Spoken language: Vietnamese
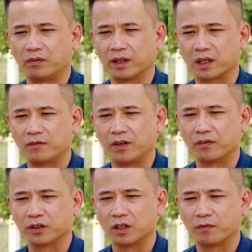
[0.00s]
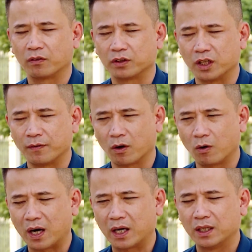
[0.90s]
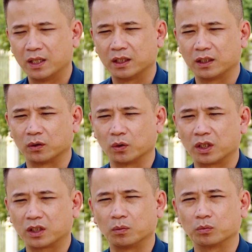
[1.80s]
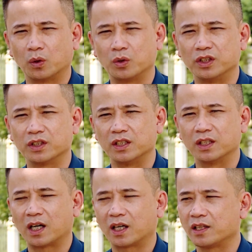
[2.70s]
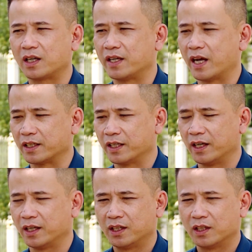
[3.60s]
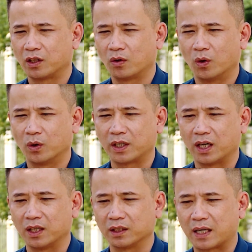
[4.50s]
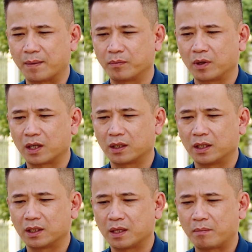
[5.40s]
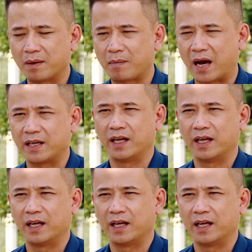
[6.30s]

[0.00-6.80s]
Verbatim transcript: về cái về phải sự văn hóa là tổ chức trùng tu sửa chữa các cái nhà dệt này rồi hỗ trợ sắm các cái, cái máy may